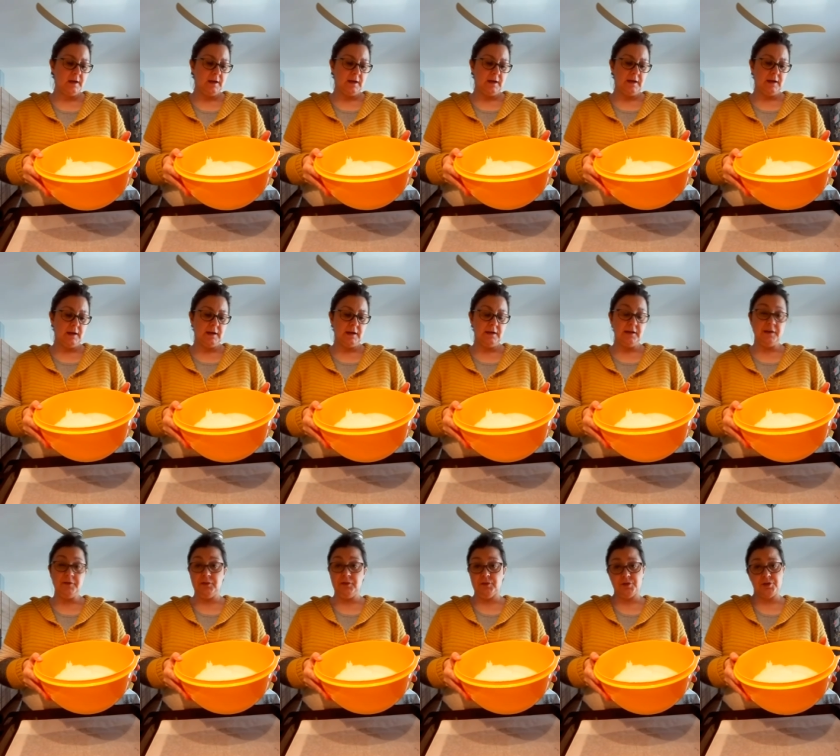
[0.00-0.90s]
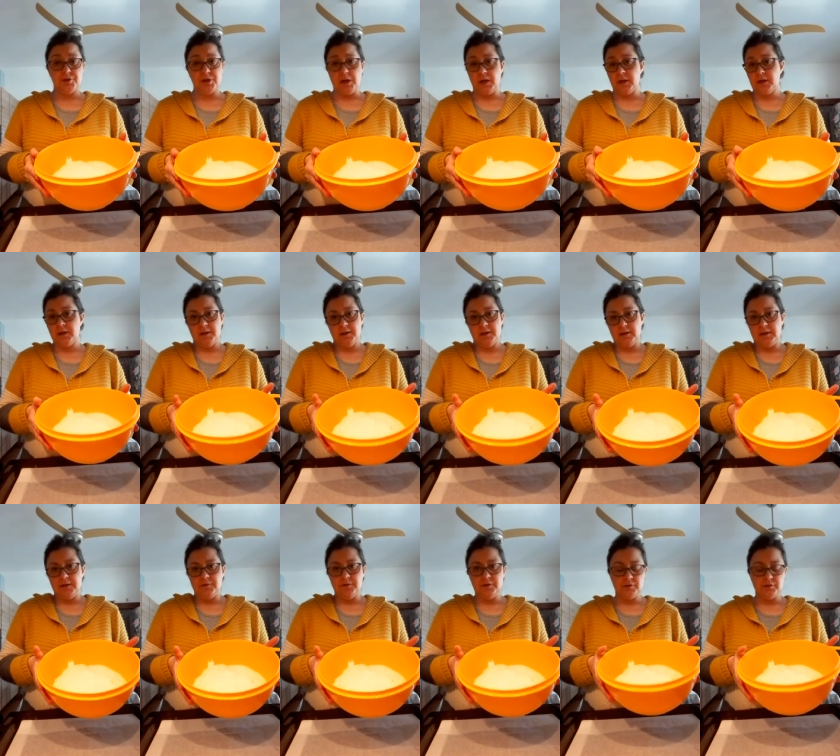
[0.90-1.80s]
e il lievito shark che è il
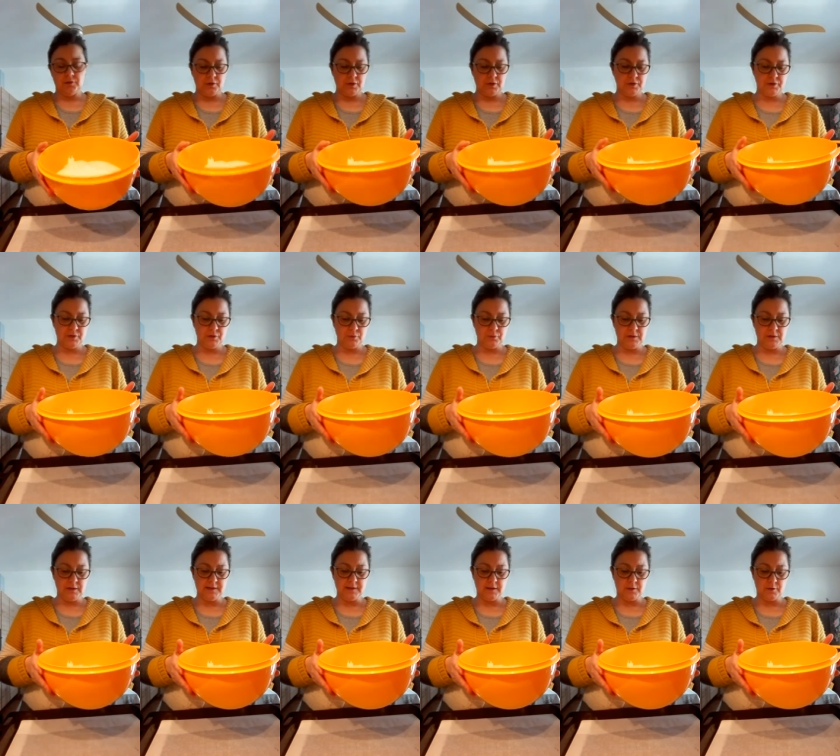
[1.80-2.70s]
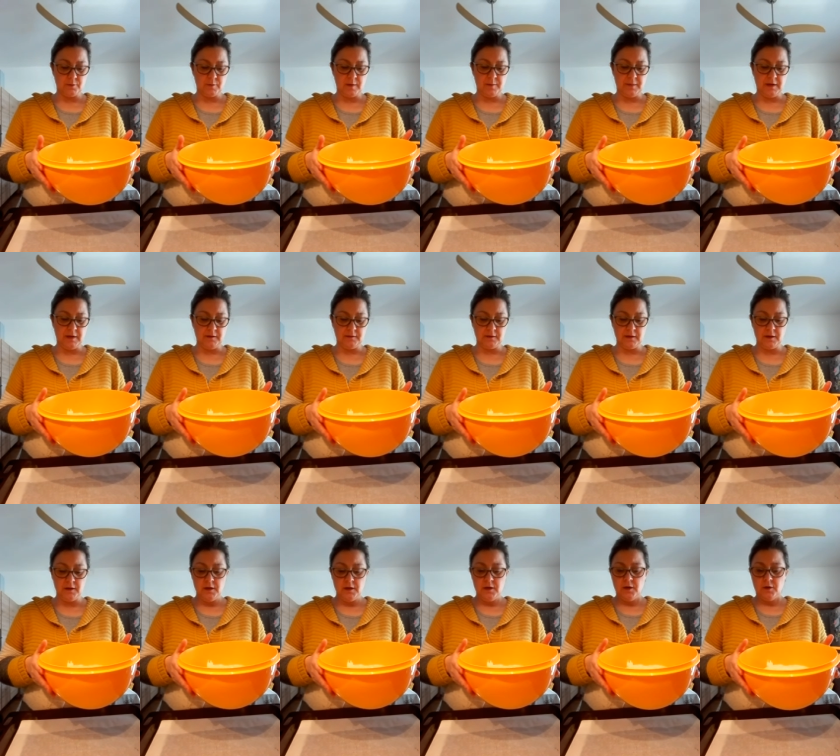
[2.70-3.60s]
lievito che si utilizza normalmente
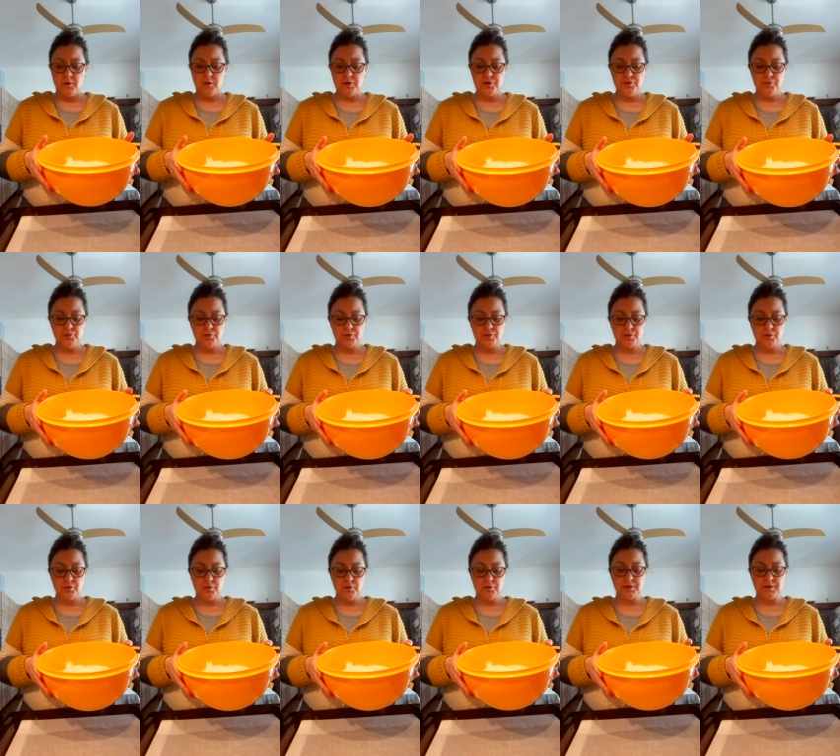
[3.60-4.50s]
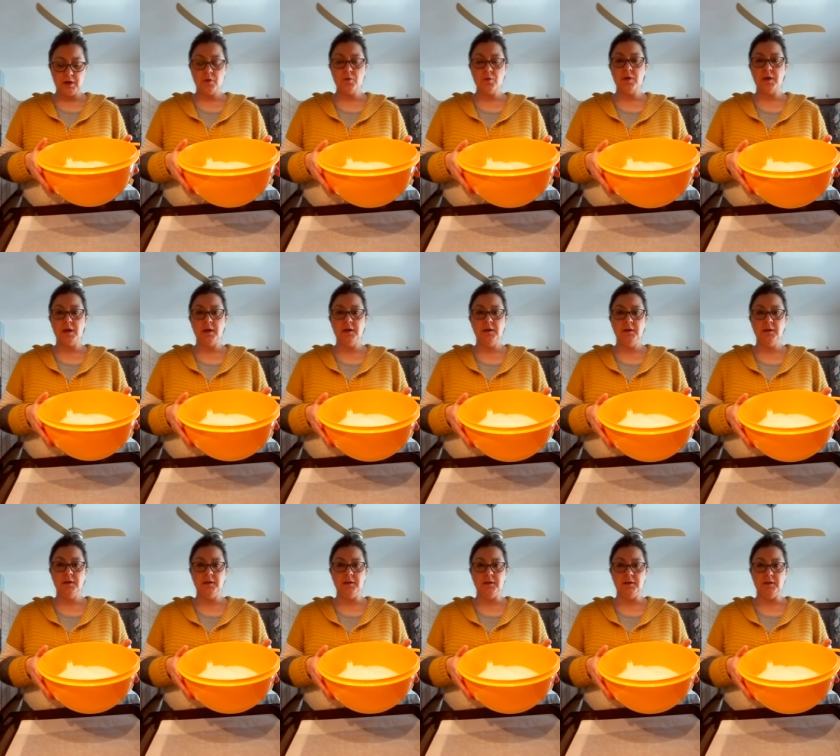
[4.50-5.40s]
ho aggiunto solo 3
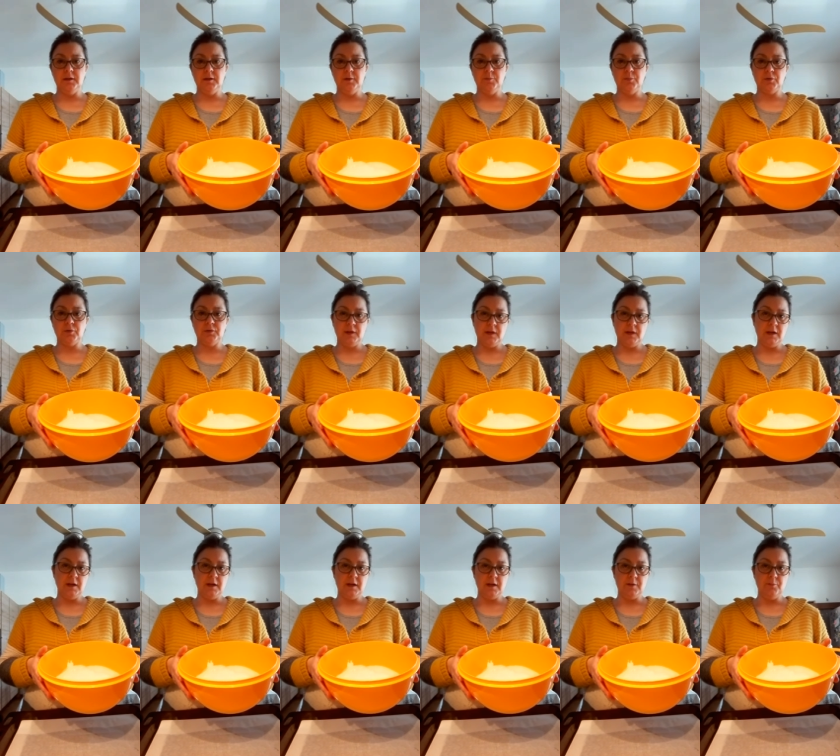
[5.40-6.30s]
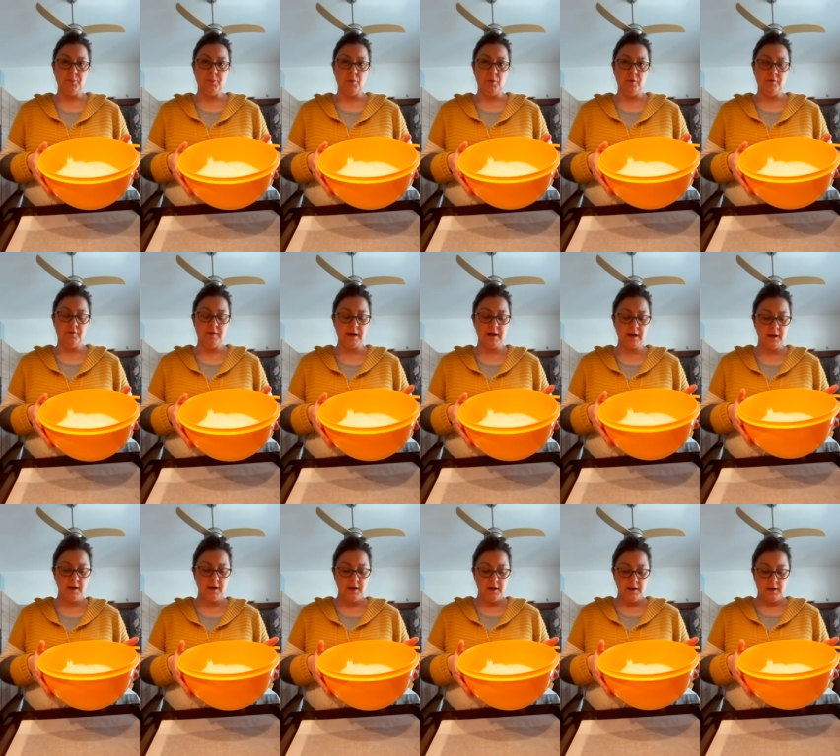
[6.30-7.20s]
cucchiaini di proteine in polvere
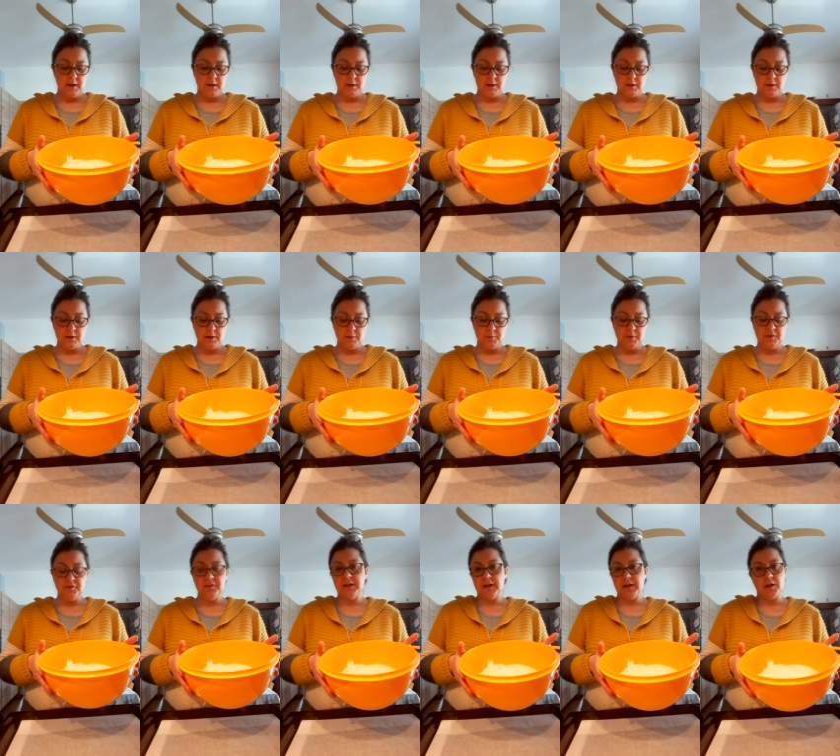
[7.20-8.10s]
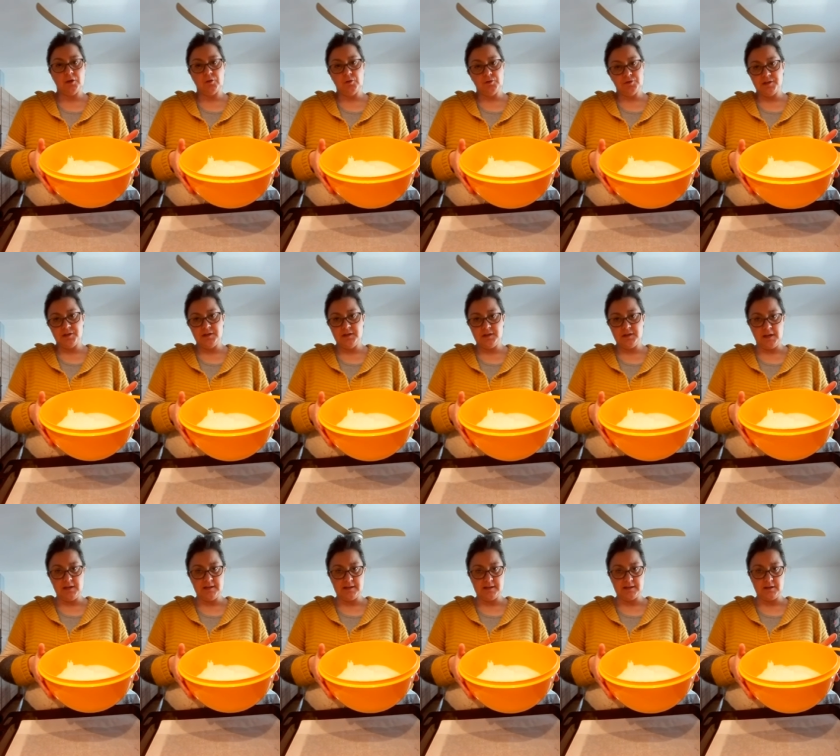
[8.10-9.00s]
eh, per vedere la
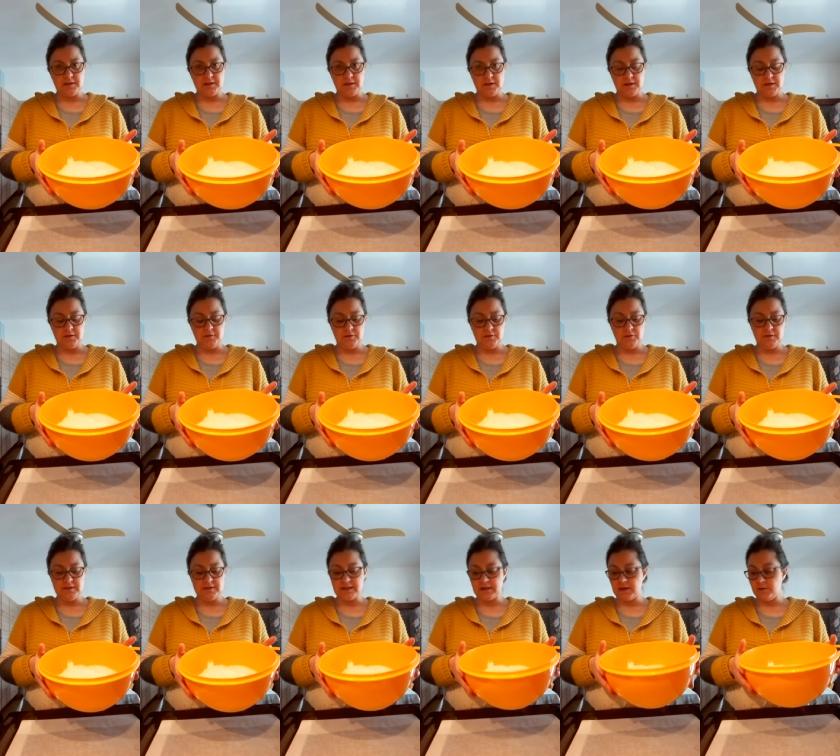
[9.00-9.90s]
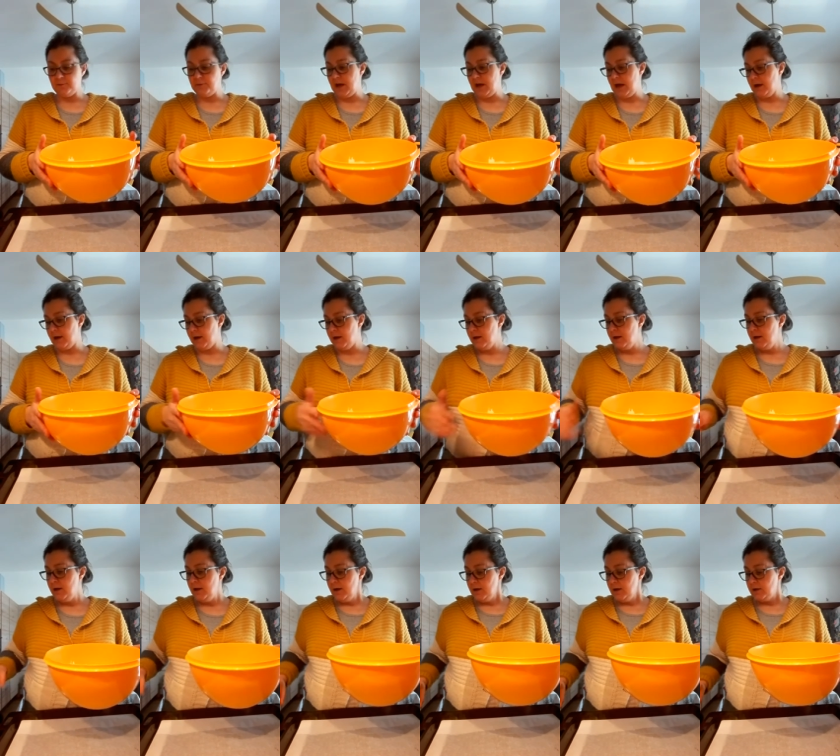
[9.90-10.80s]
consistenza se dovesse cambiare
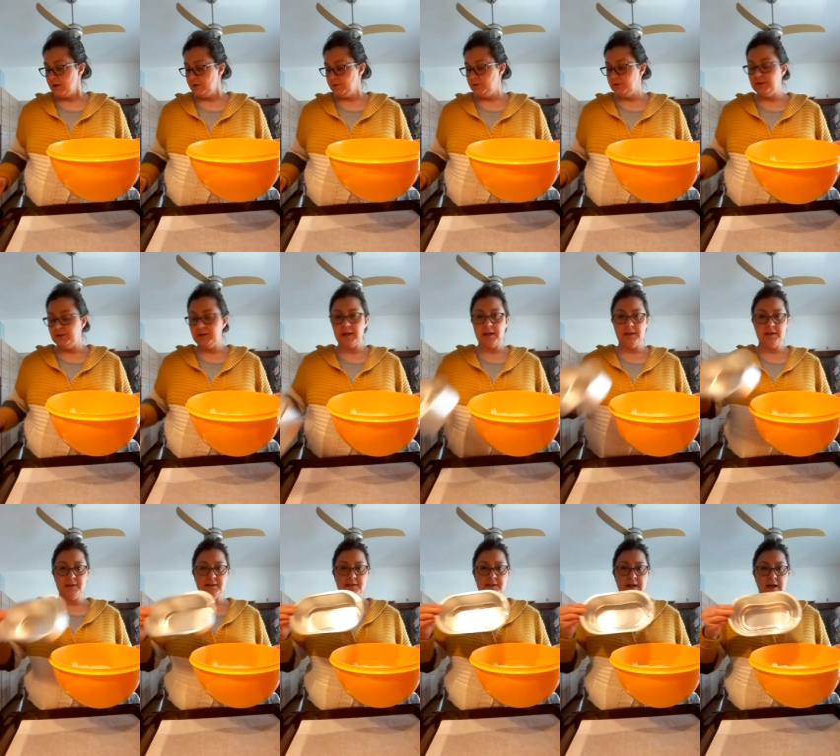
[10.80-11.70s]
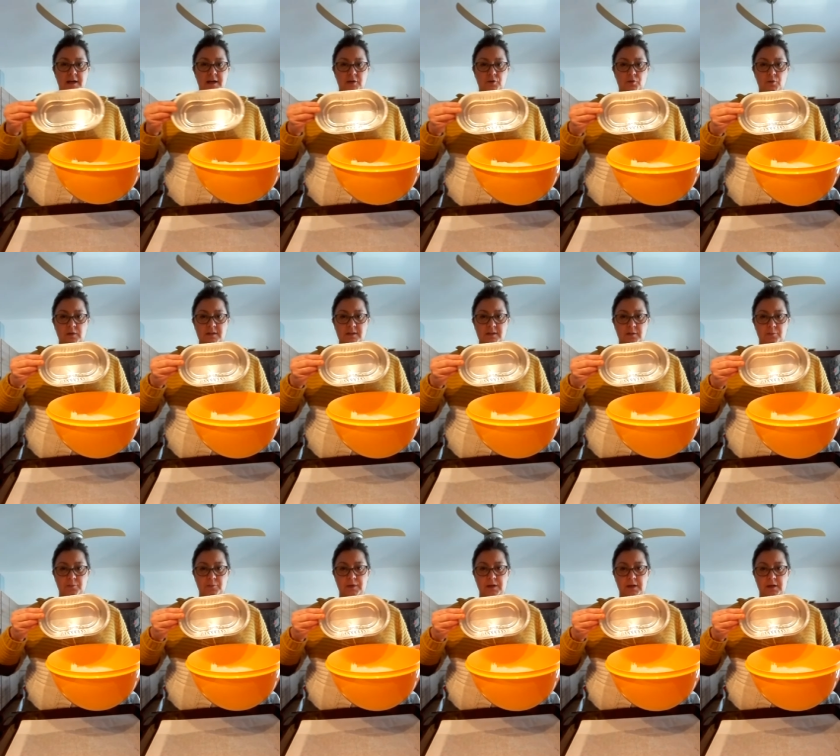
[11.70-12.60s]
credo di realizzare due
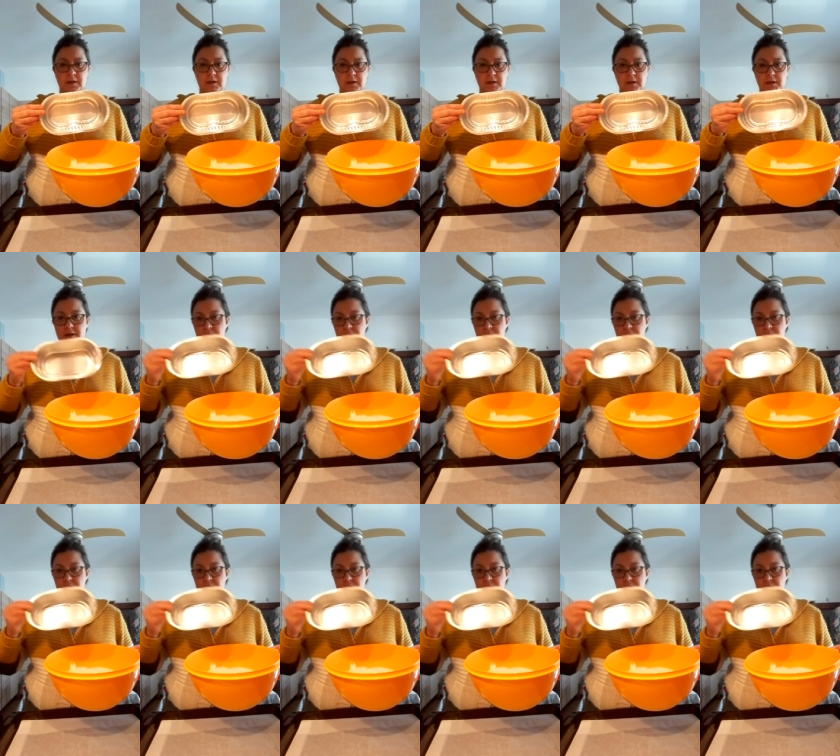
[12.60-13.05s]
stampini